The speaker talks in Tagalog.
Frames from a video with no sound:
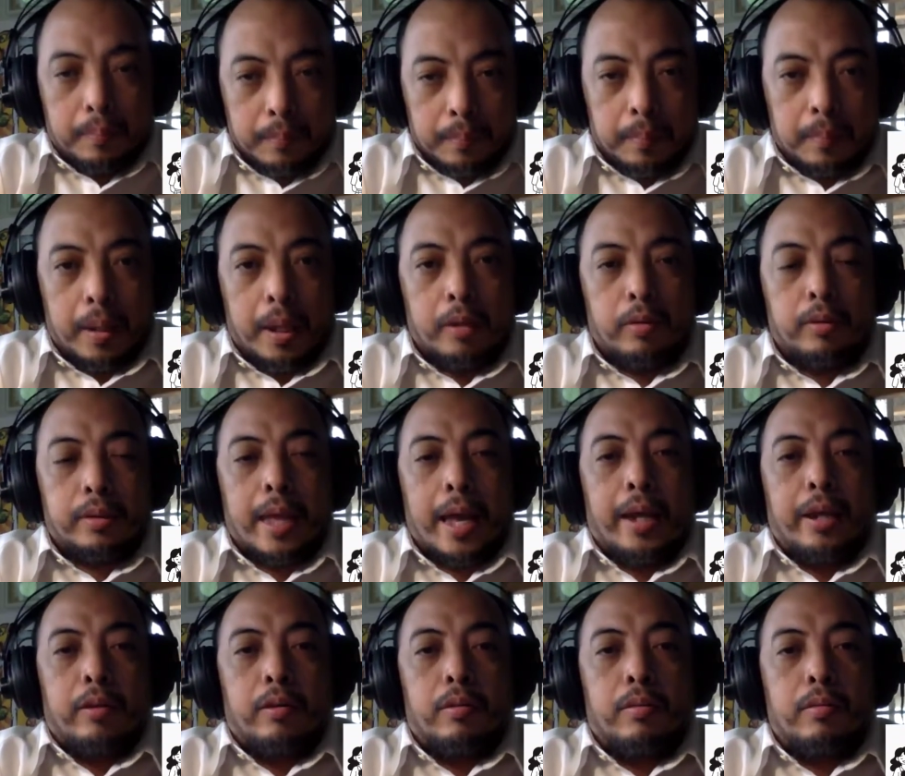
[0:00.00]
Meron
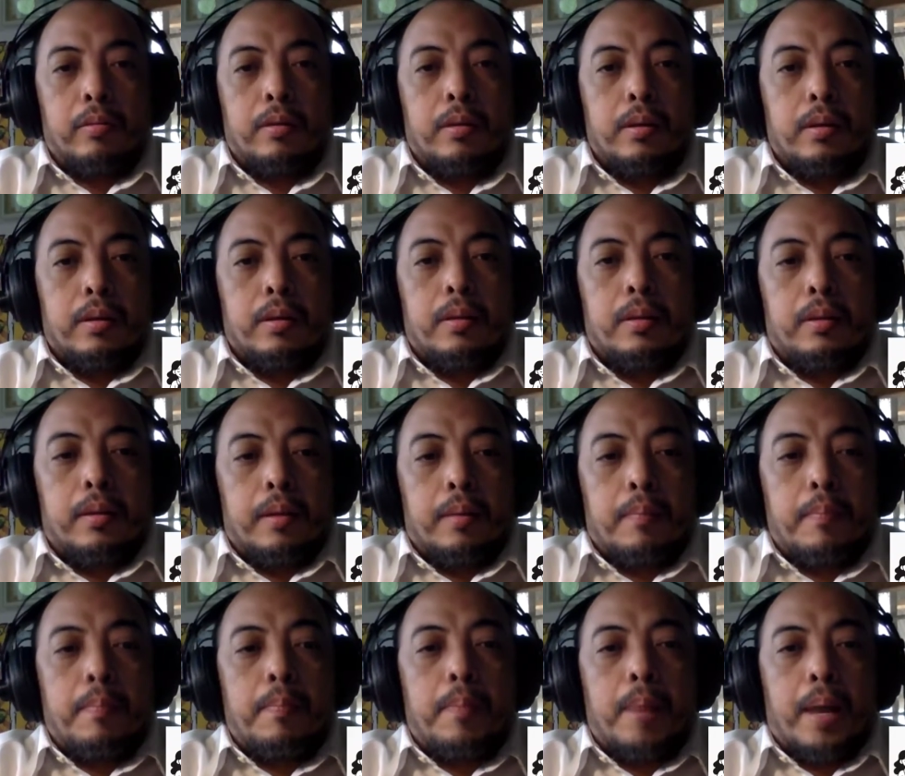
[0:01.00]
tayong
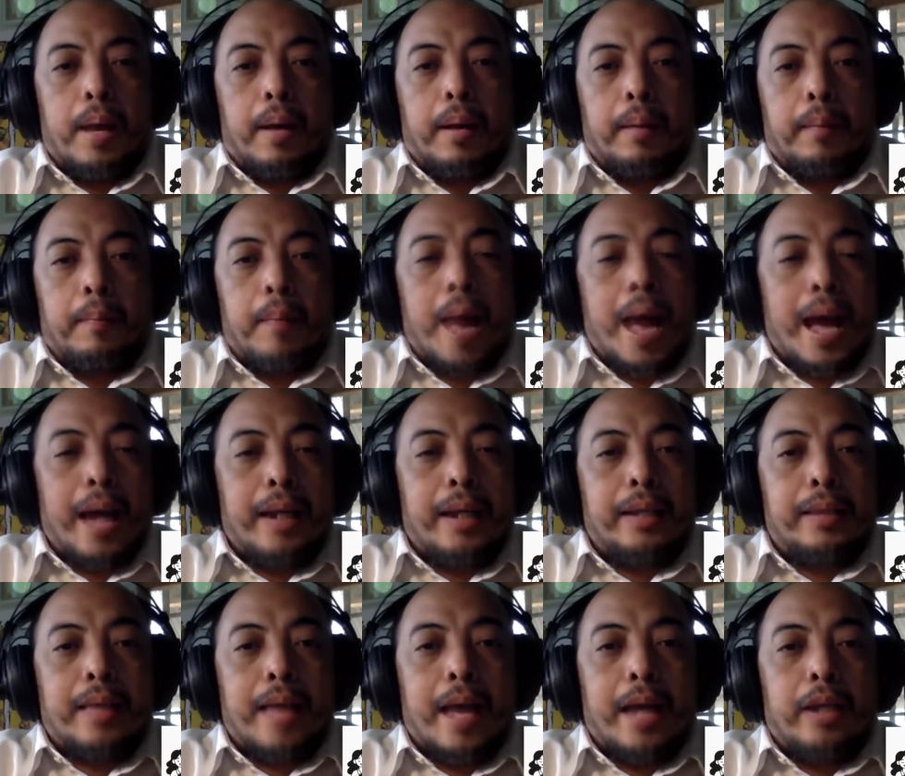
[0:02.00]
uh,
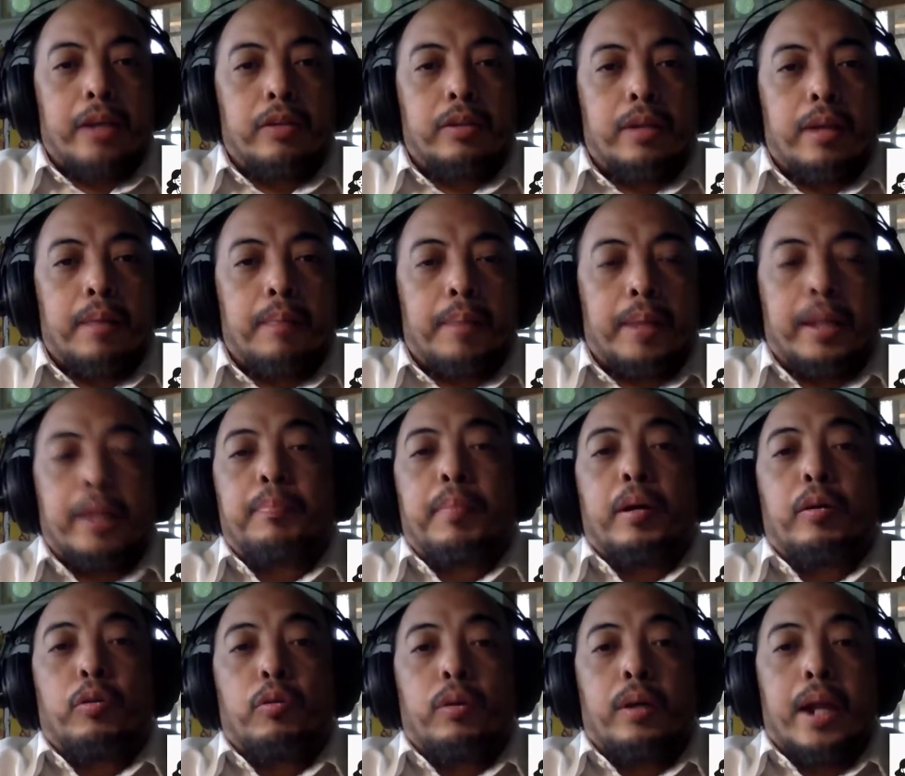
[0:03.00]
bahagi tayo ng
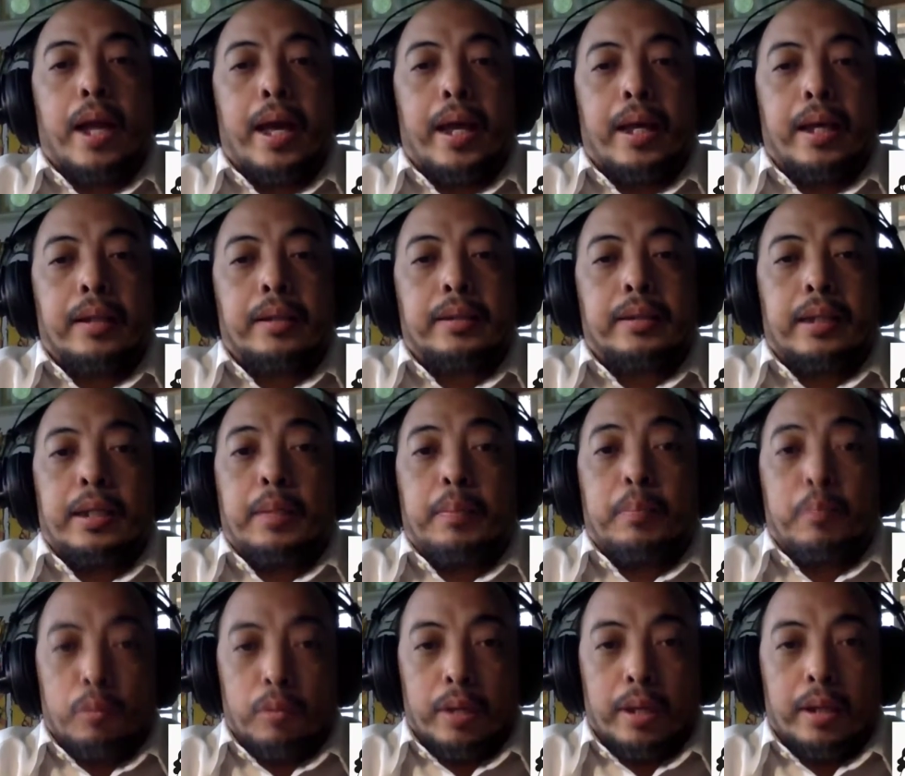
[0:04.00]
pakikipag-ugnayan sa
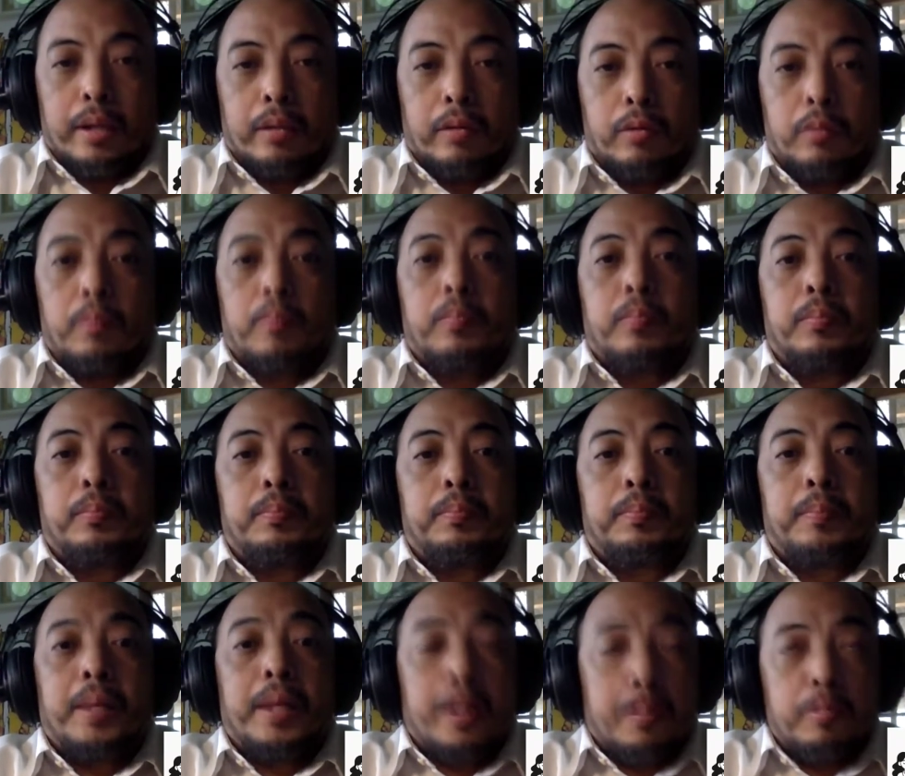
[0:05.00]
lipunan. O,
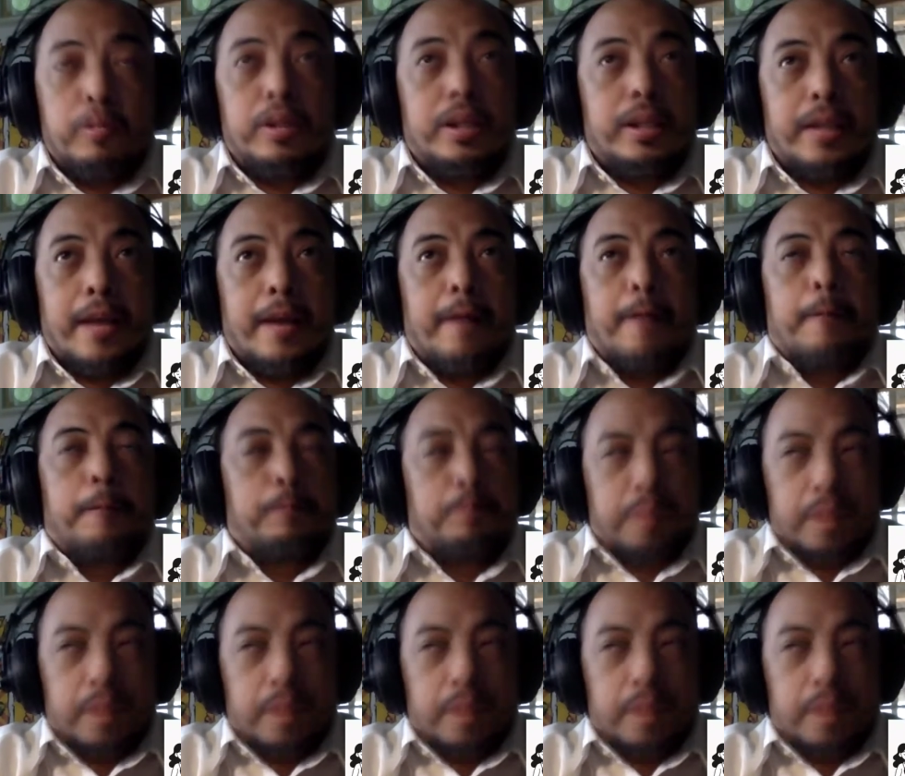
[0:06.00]
panlipunan tayo.